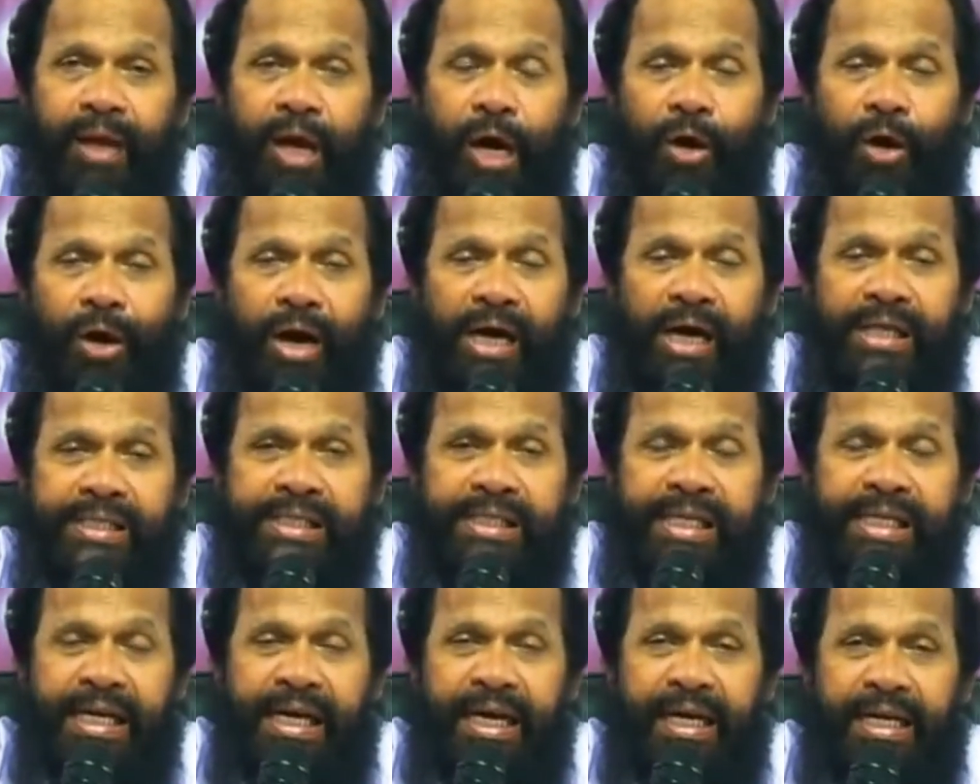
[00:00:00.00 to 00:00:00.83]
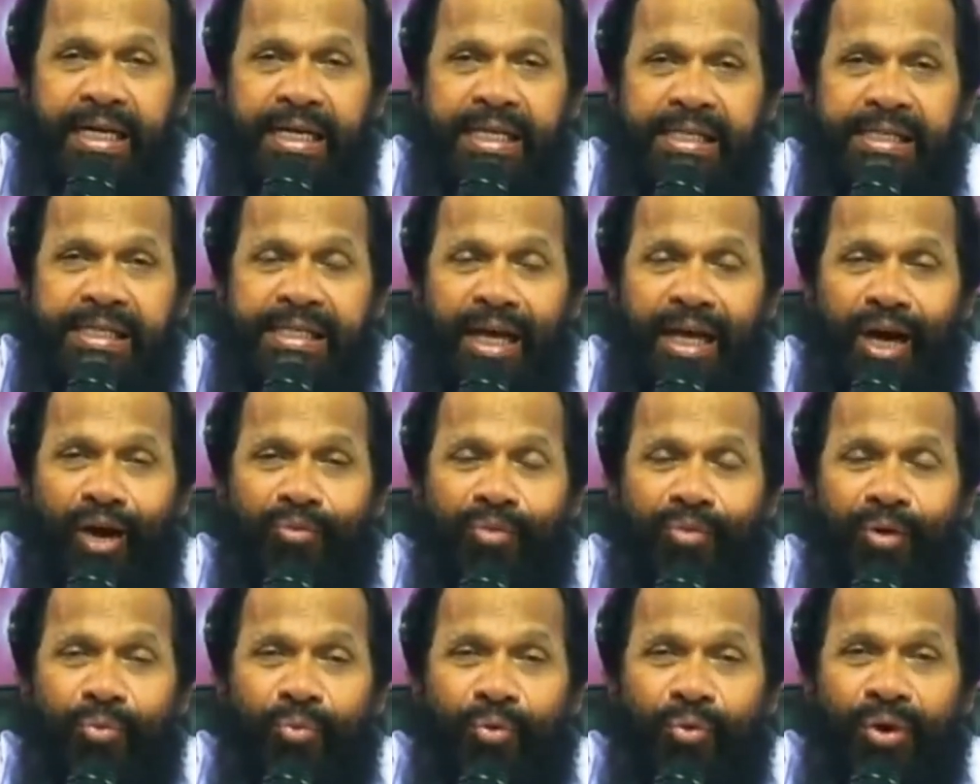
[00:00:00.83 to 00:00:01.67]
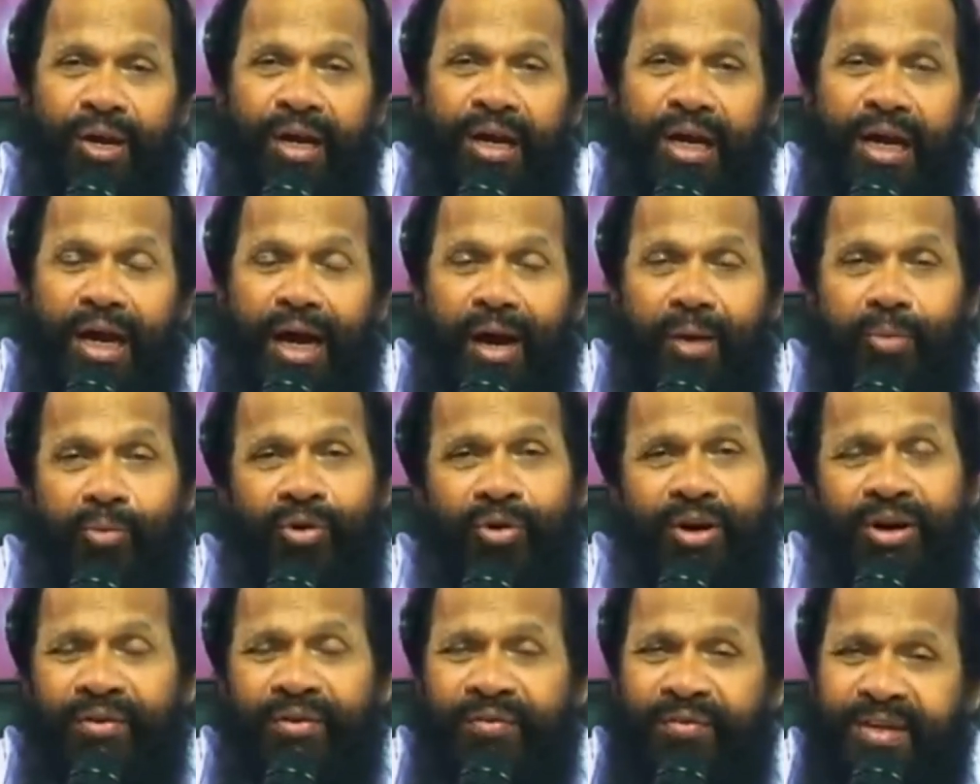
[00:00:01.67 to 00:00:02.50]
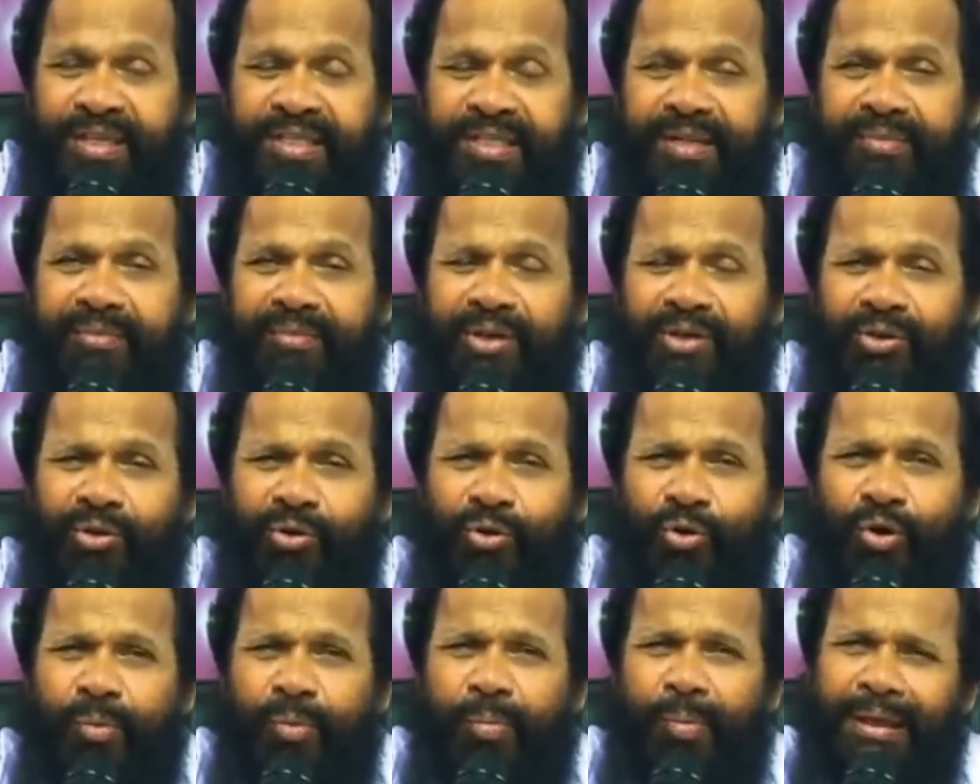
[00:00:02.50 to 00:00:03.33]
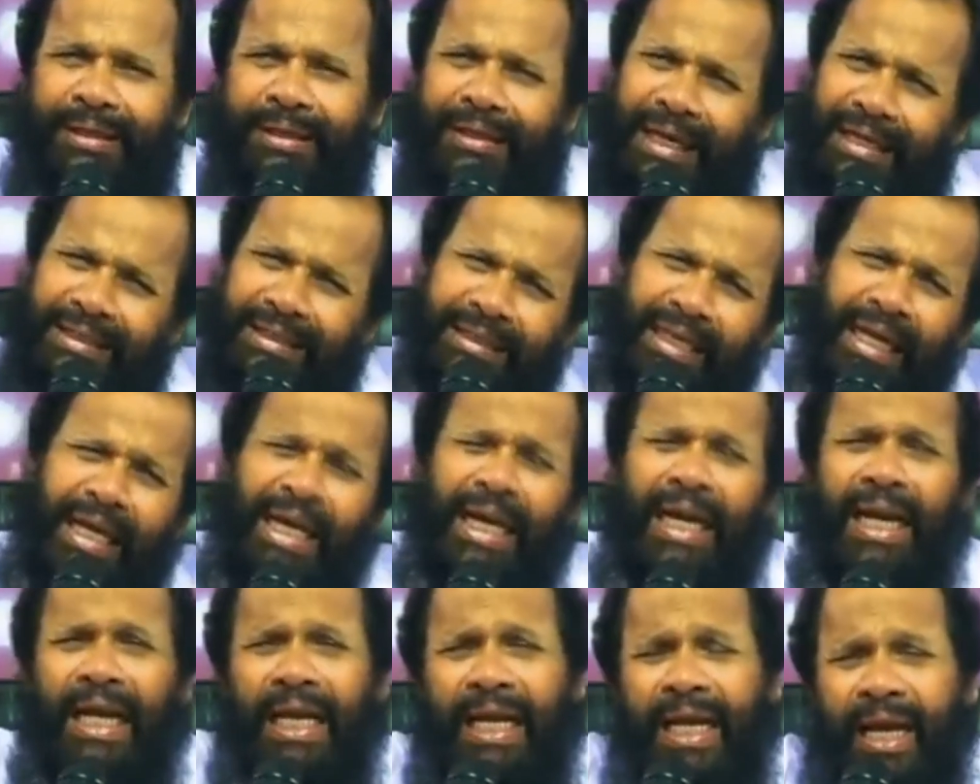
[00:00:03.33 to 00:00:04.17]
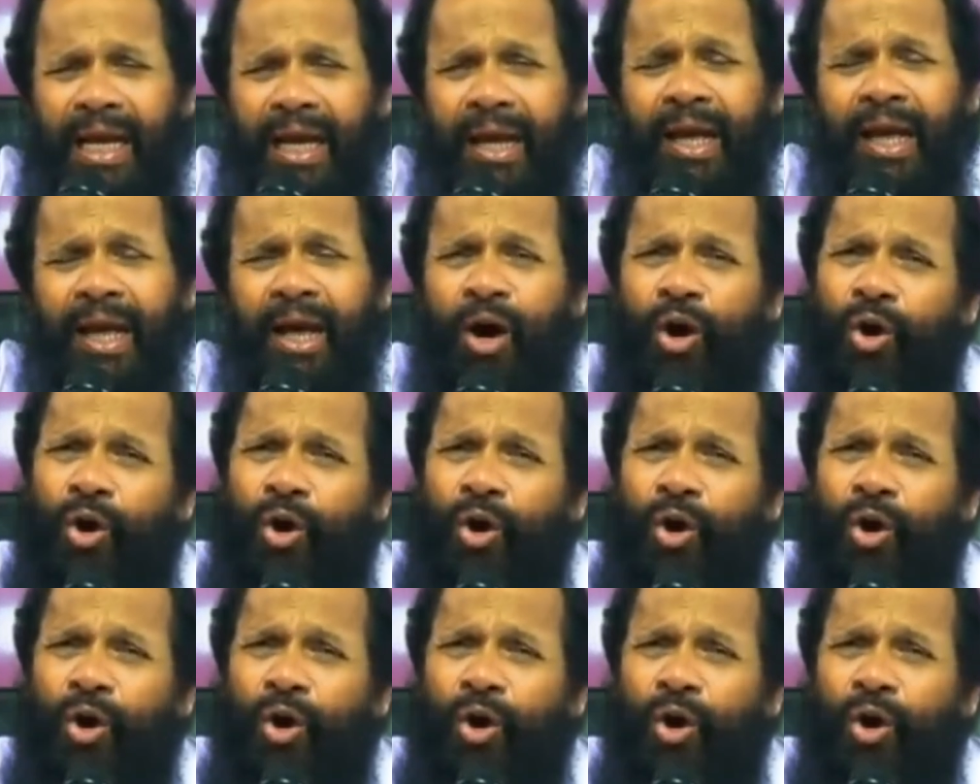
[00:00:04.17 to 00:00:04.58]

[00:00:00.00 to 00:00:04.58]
और आज की कलीसियाओं में बुरे कामों के विषय में तो कोई बताता ही नहीं है